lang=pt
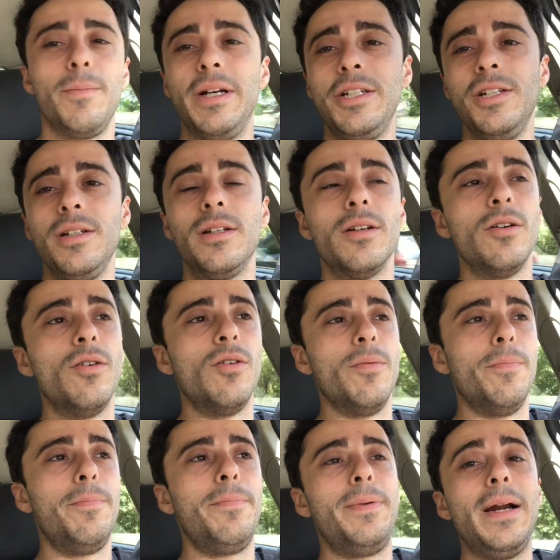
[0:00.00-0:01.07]
Imagina,
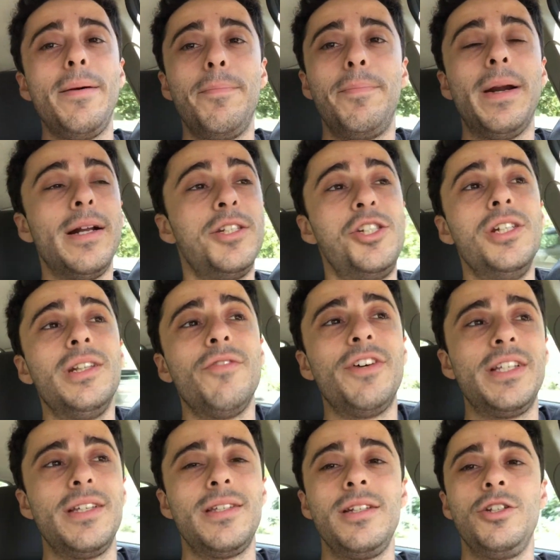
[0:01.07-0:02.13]
pra, pra tinta
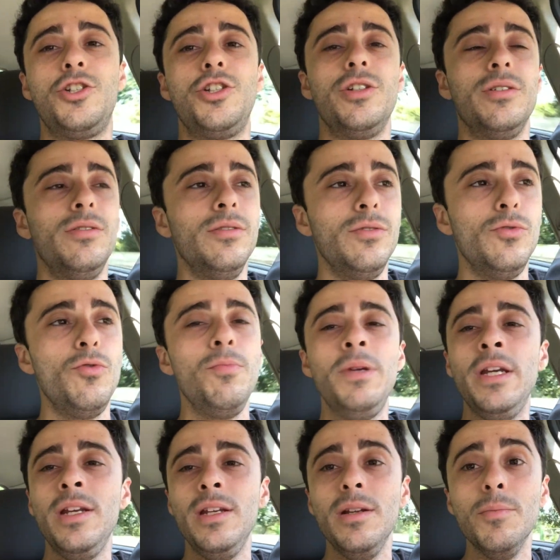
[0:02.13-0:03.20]
fazer sentido, no
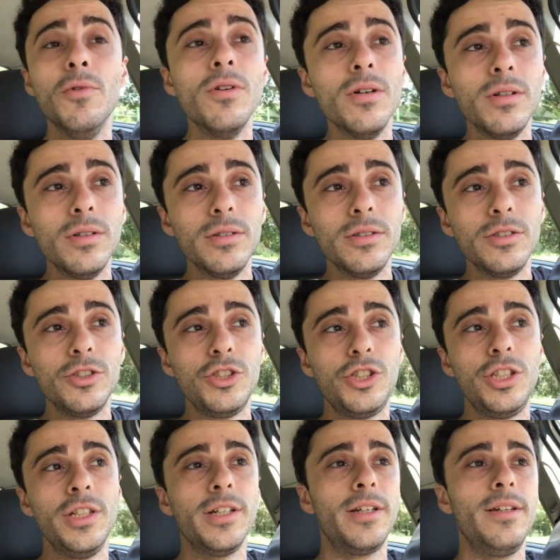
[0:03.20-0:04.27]
mínimo
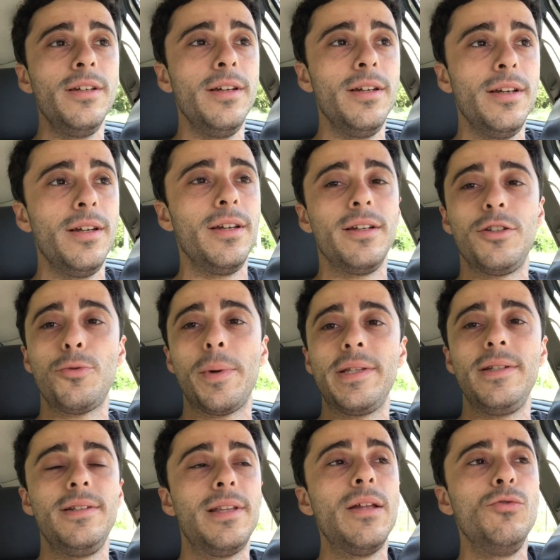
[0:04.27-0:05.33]
tinha que, tipo
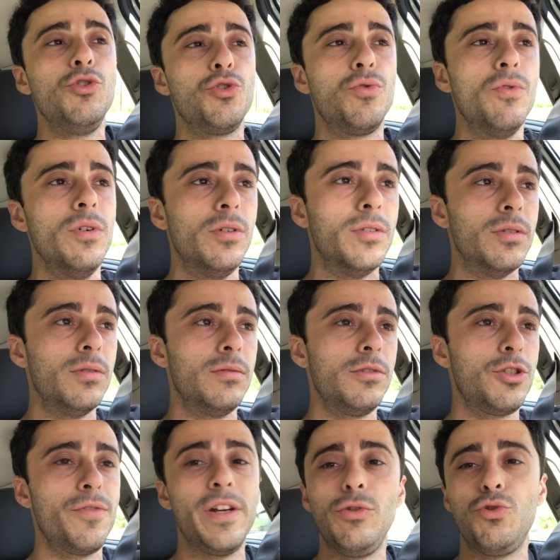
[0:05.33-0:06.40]
assim, tá no escuro.
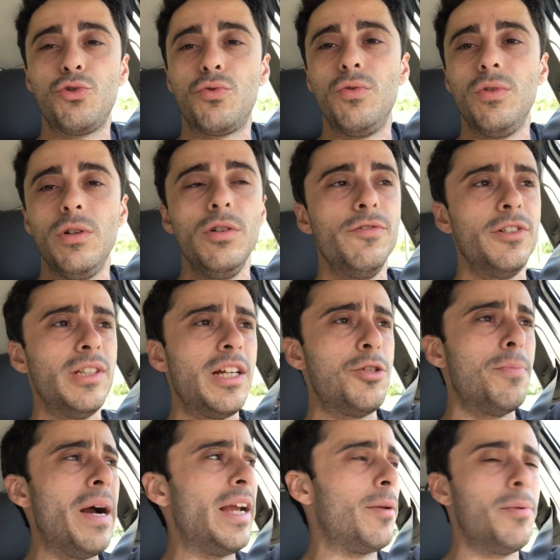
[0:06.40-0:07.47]
Se tiver no escuro, não vão andar de
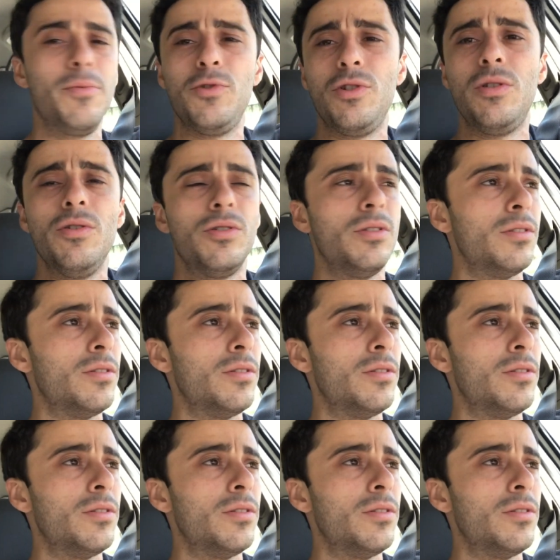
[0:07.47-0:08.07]
bike, pelo amor de Deus, né?